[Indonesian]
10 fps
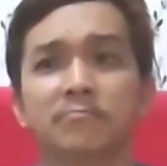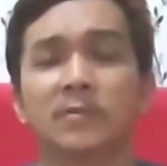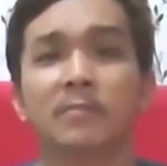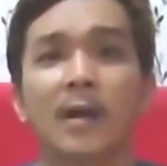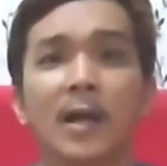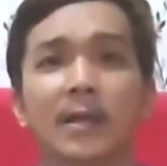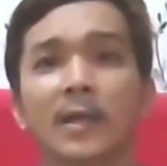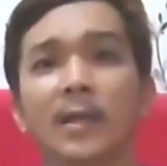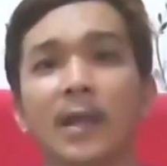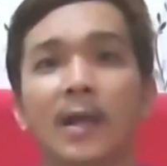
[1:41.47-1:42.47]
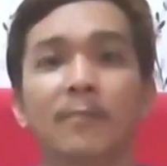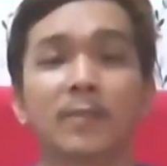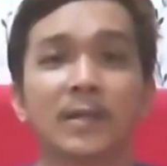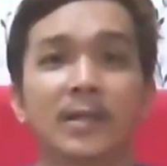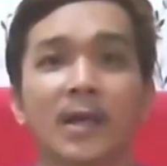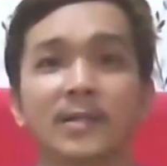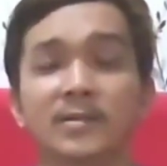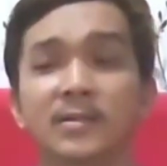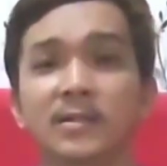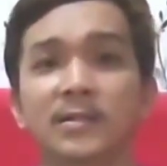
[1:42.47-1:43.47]
memakai
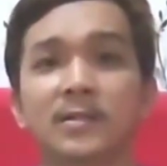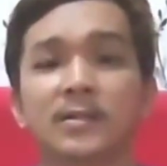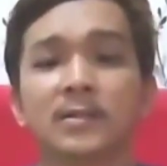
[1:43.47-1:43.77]
aplikasi